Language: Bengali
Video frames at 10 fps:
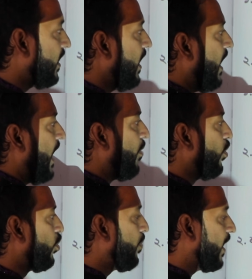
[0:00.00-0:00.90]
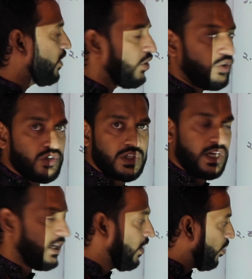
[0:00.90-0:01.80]
বাদ এবং রূপান্তর
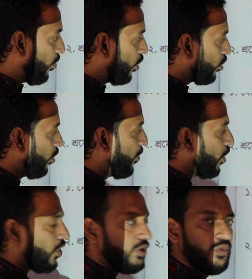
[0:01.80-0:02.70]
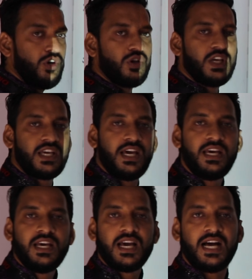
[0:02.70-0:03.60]
হচ্ছে মোট উপকরণ মূল্য থেকে
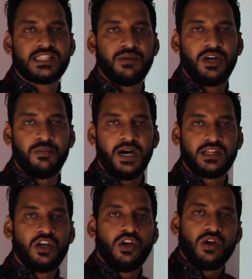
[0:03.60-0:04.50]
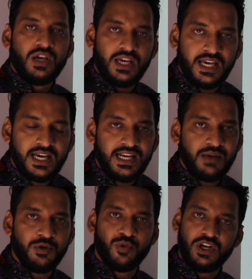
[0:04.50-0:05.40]
কাঁচামাল বাদ এখানে
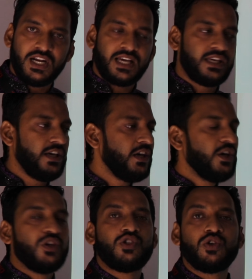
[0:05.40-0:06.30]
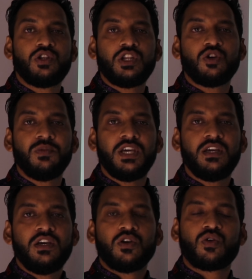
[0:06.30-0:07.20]
আমি বলে রাখি যদি তুমি
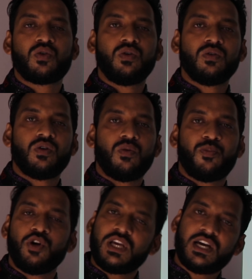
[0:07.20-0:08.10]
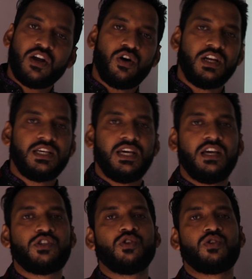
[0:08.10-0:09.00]
পরীক্ষার হলে গিয়ে
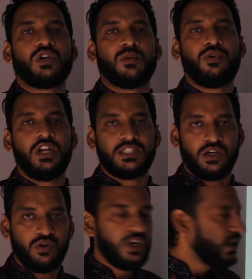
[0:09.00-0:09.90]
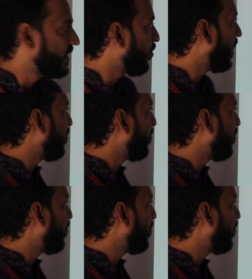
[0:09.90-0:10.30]
এই সূত্রটা ভুলে যাও যেমন